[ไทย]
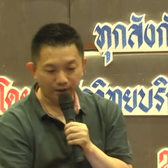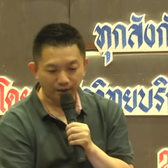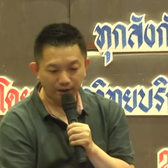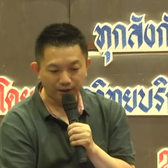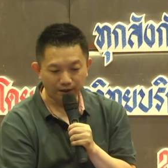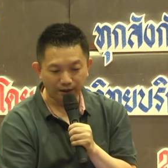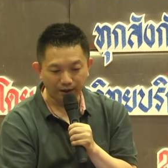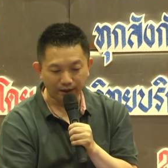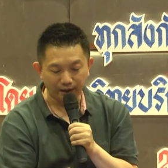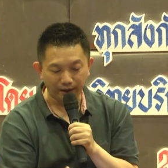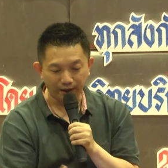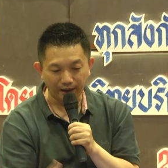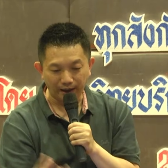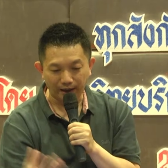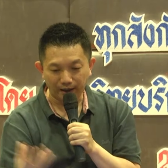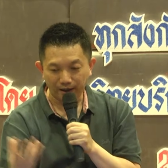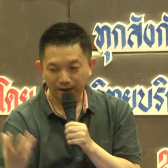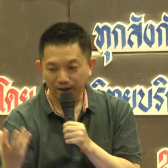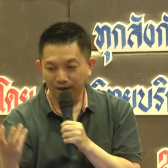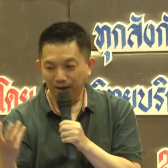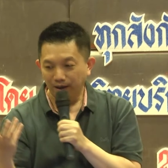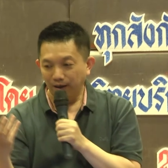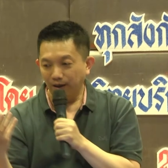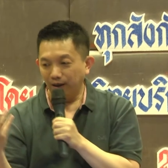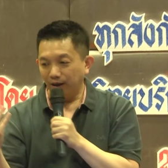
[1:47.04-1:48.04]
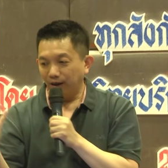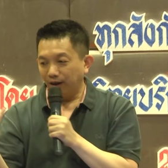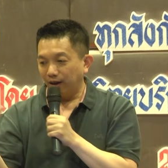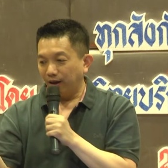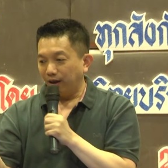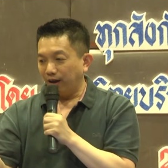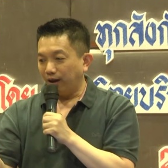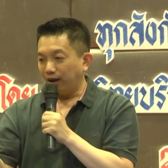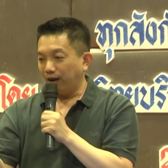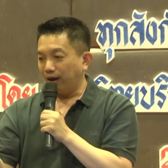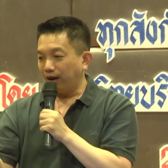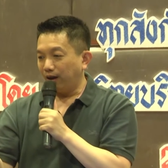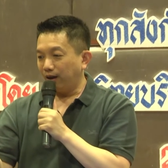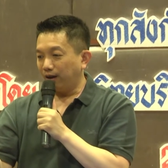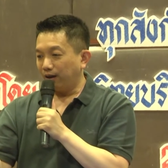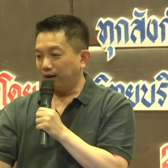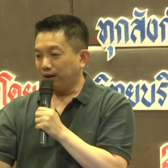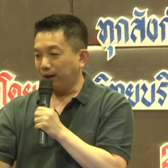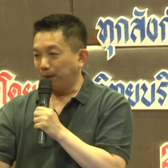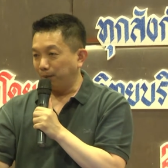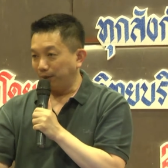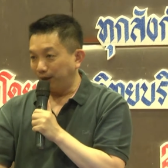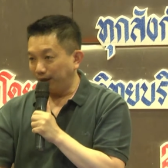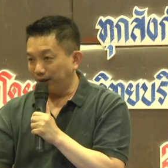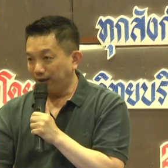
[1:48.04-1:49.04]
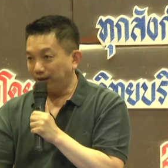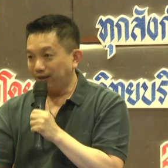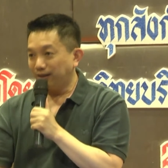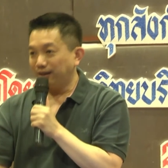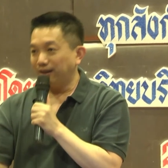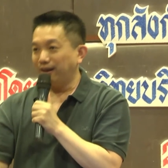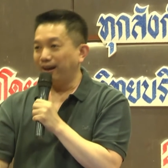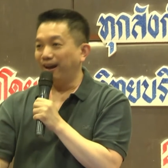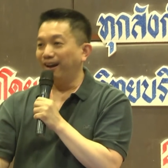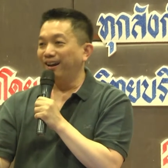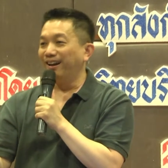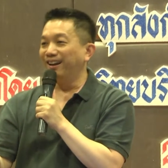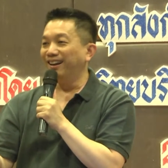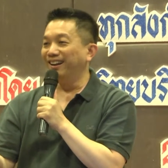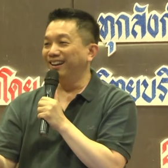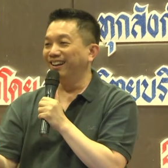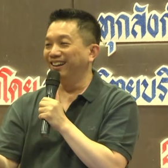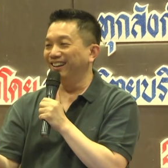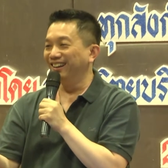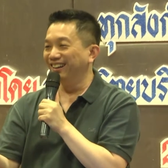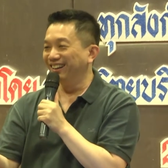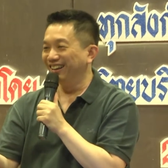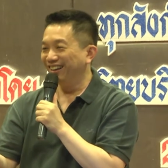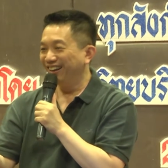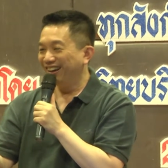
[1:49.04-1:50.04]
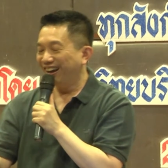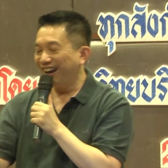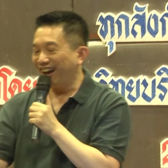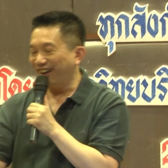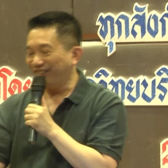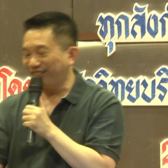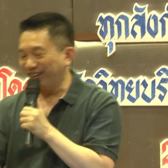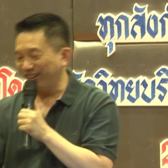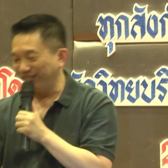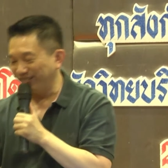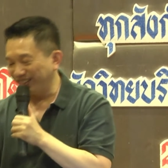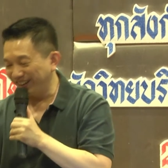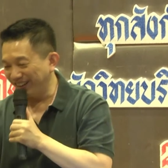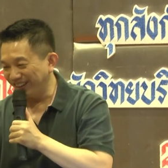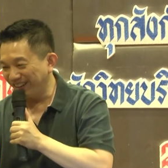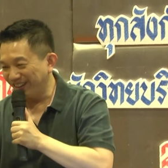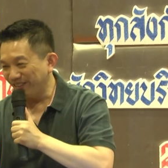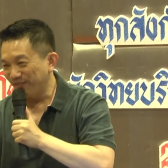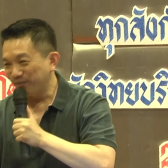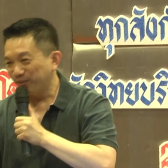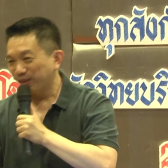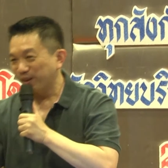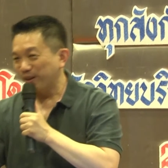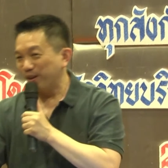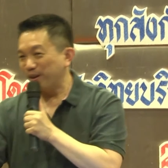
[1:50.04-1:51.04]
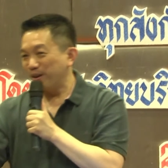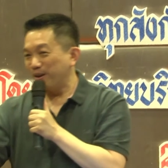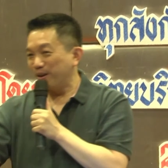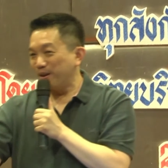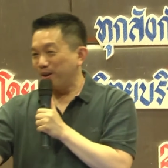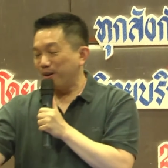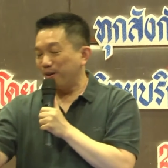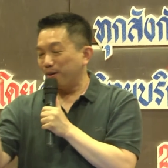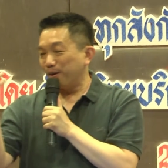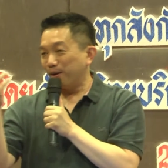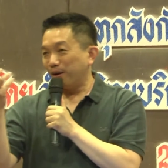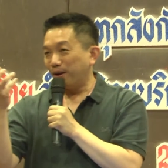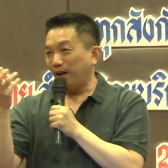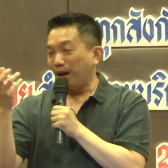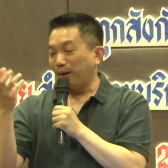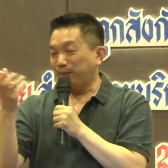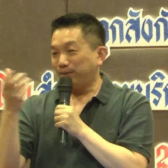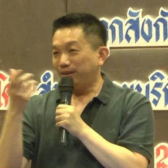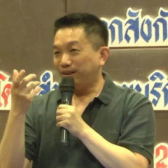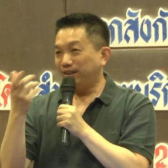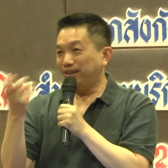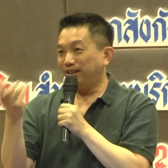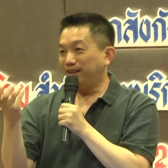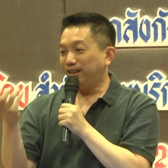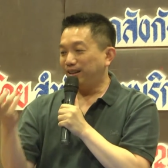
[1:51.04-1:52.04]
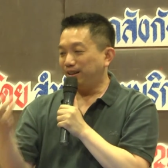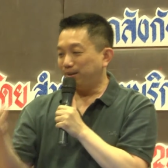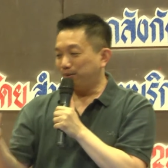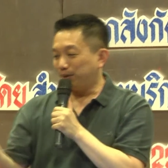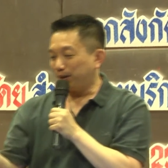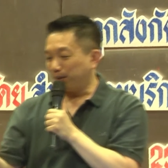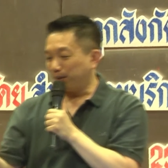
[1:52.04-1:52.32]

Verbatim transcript: เอ้ยนะเข็มทิศ แอปเข็มทิศแอปที่ดีมันจะ